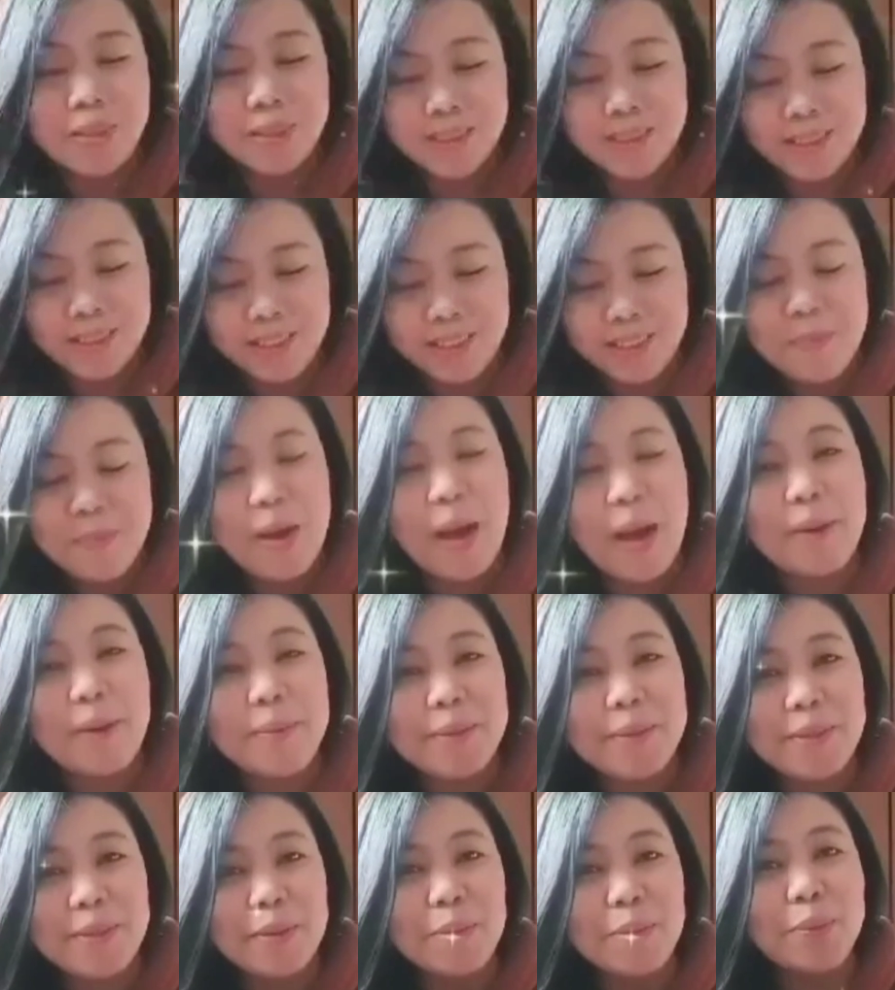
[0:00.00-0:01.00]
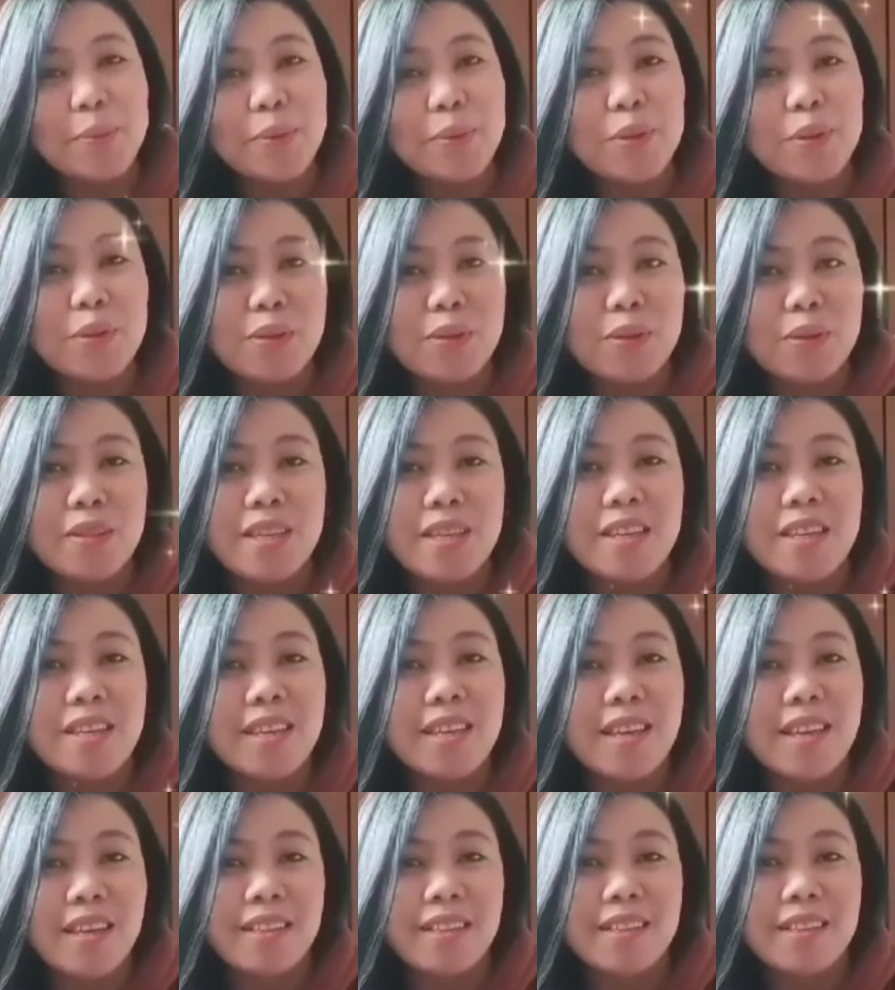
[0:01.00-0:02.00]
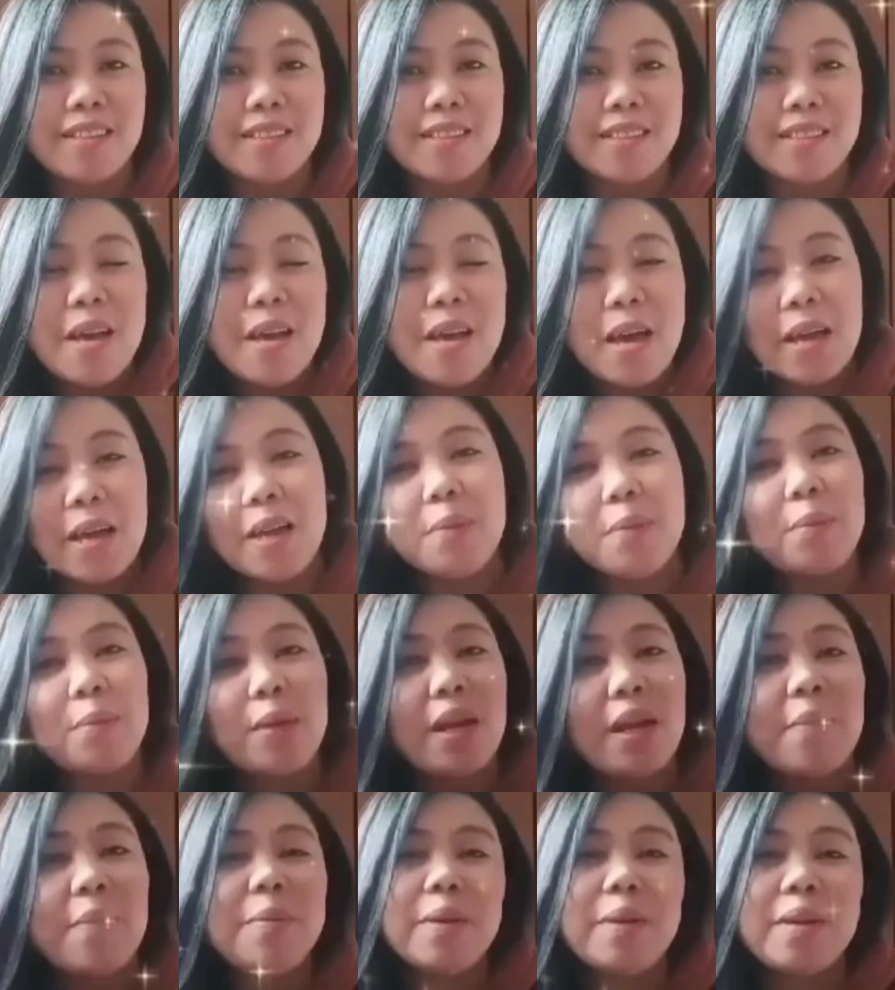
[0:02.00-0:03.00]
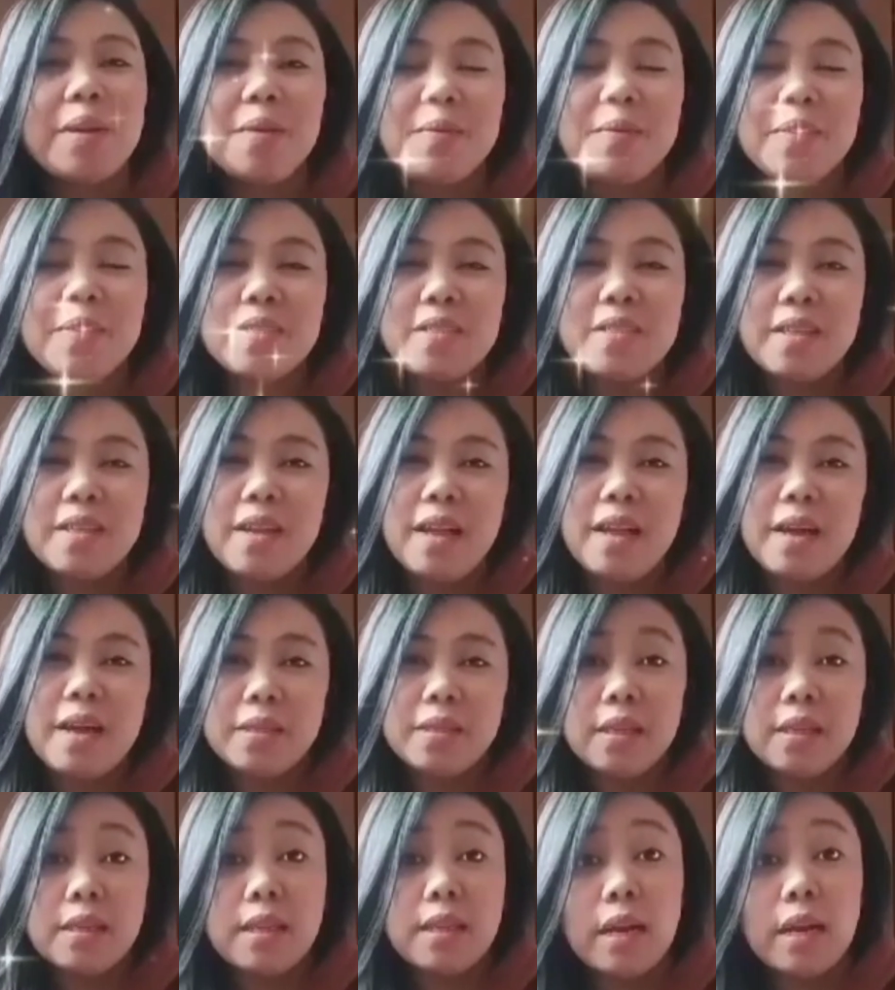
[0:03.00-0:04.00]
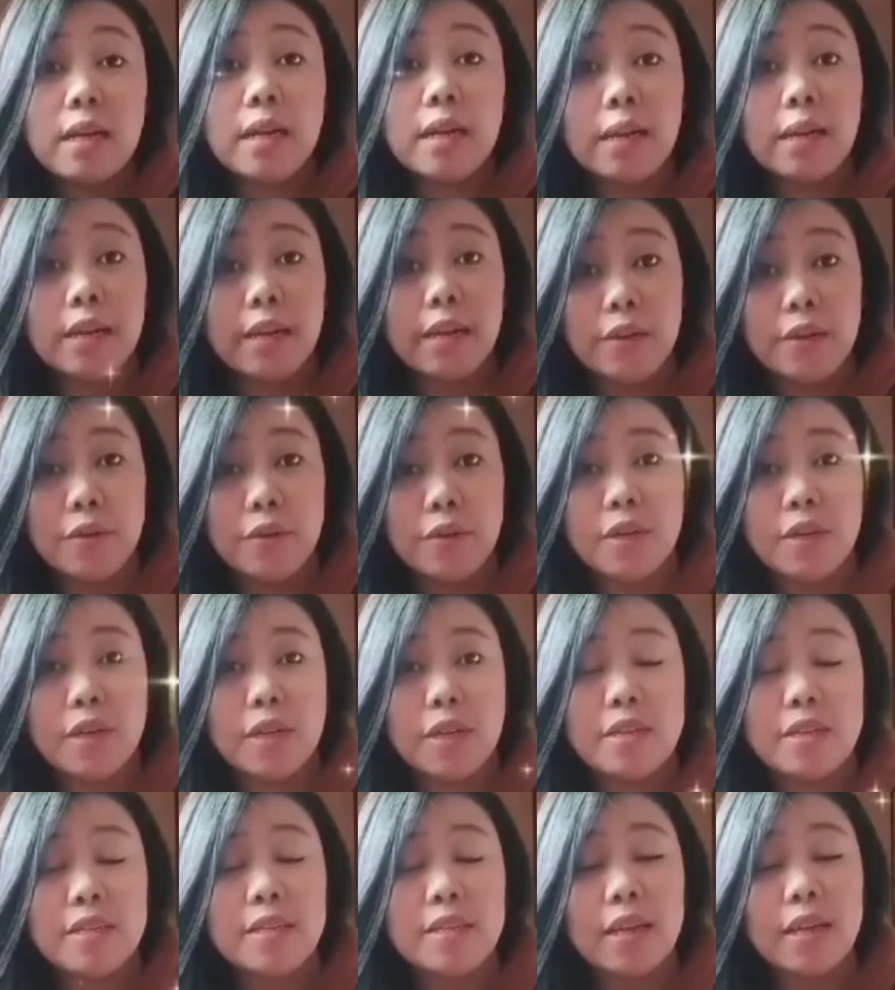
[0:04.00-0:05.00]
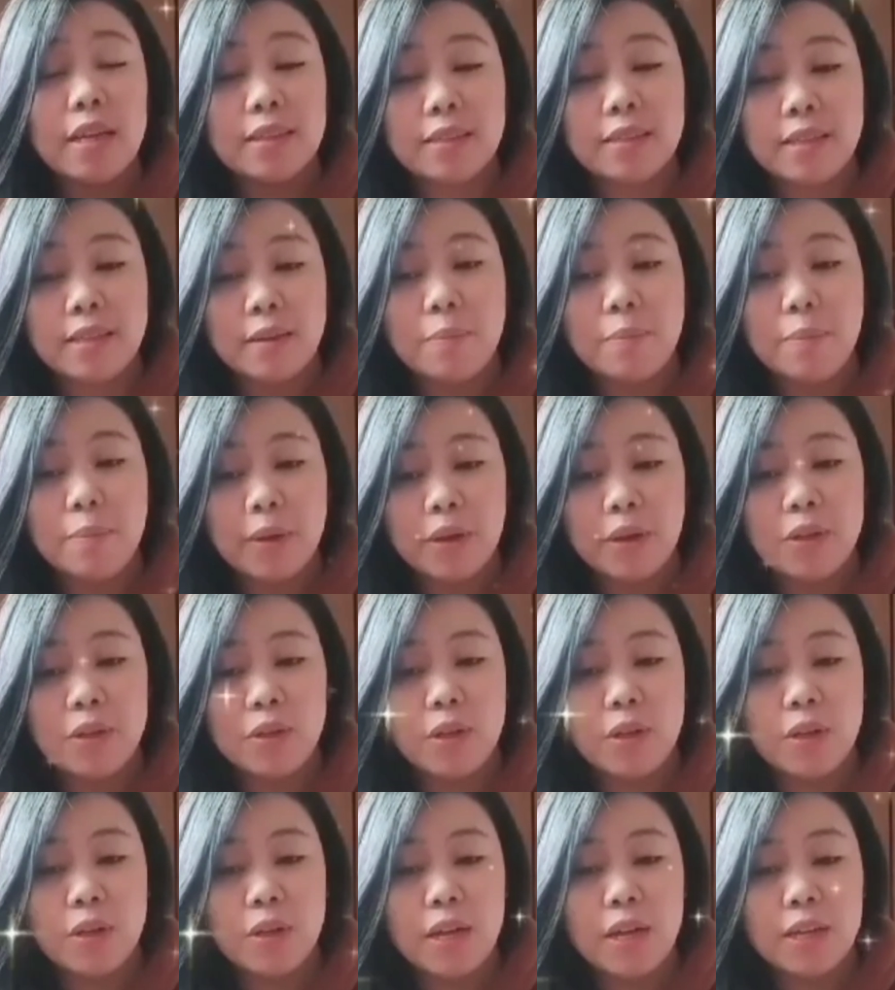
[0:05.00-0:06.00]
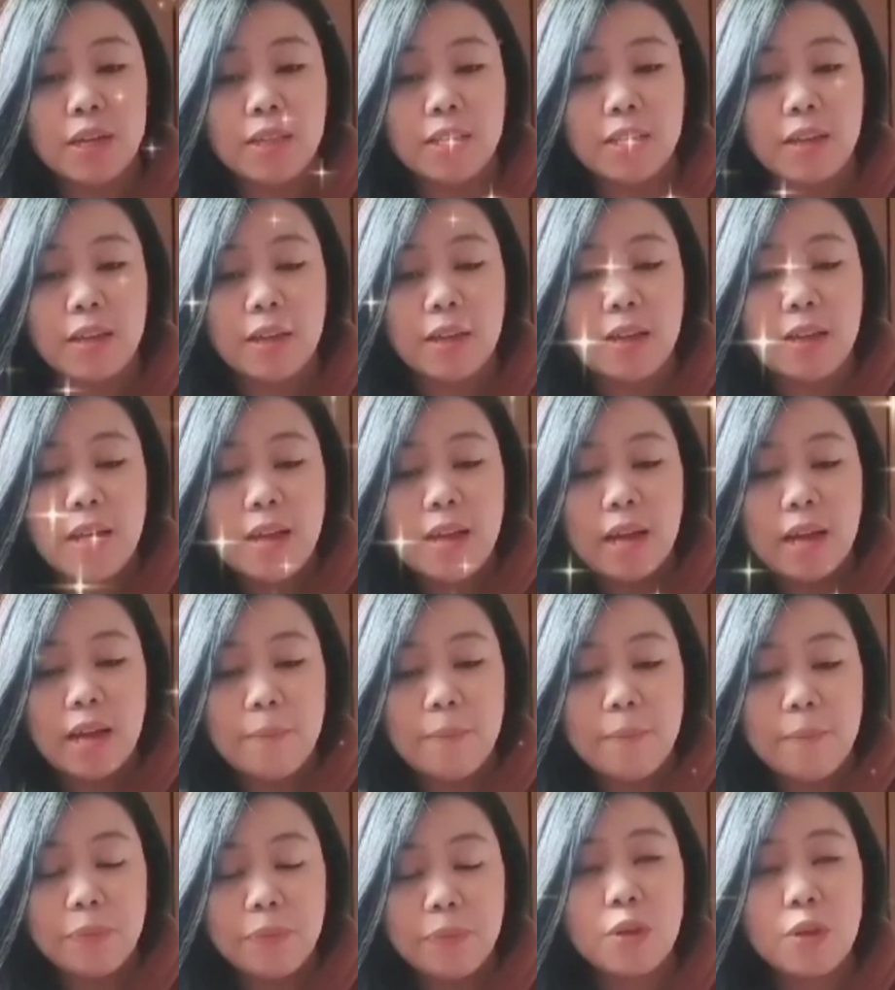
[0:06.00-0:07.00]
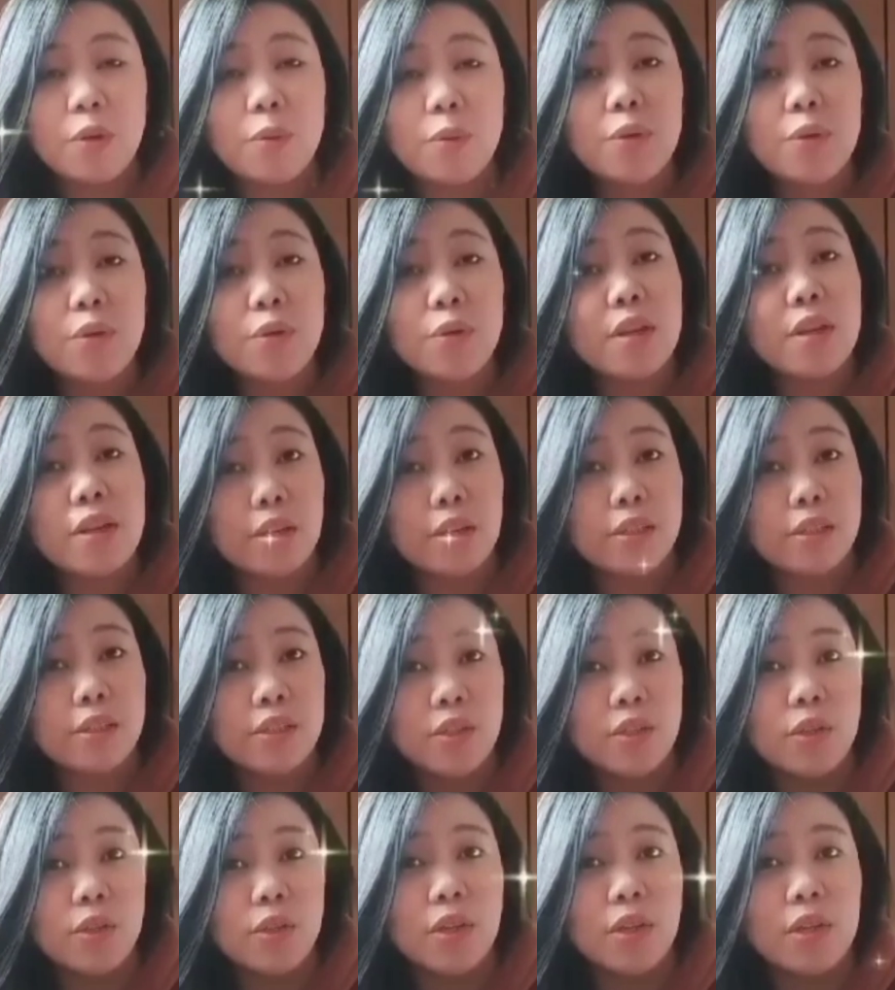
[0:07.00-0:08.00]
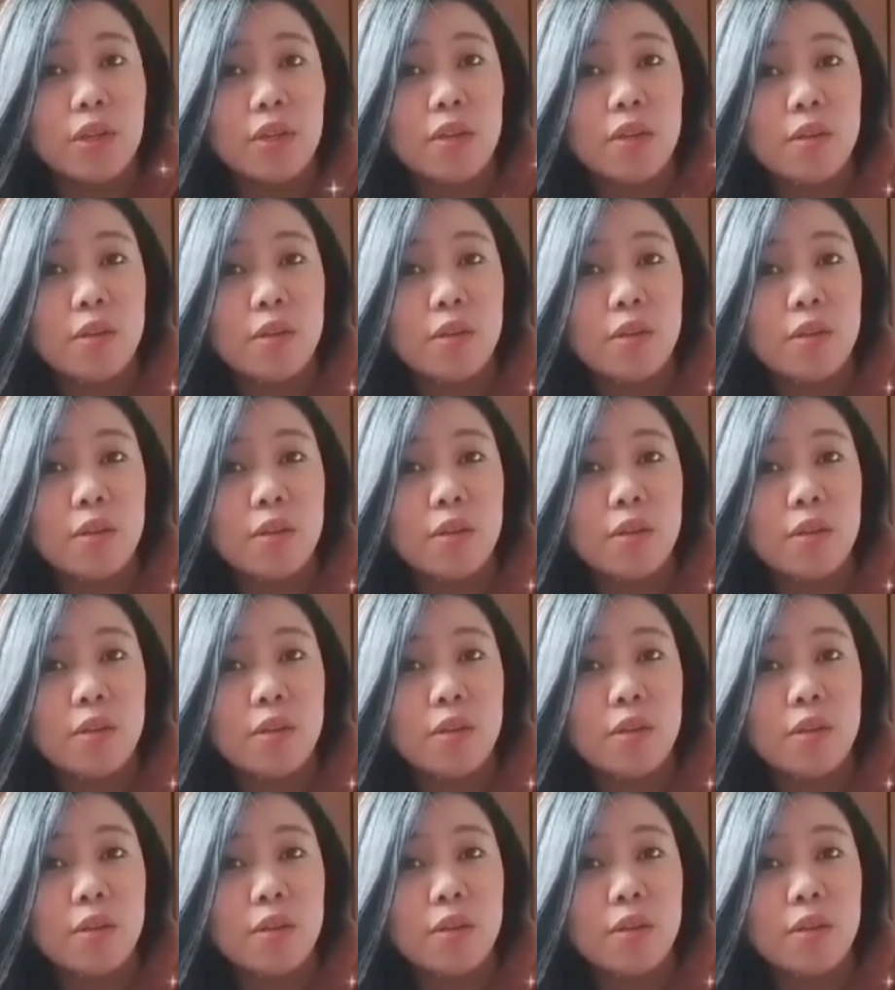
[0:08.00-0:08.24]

Team Hamis of Bugdog Giggles. Ayan, maraming maraming salamat at hanggang ngayon, and, andyan pa rin yung ating um, komunikasyon.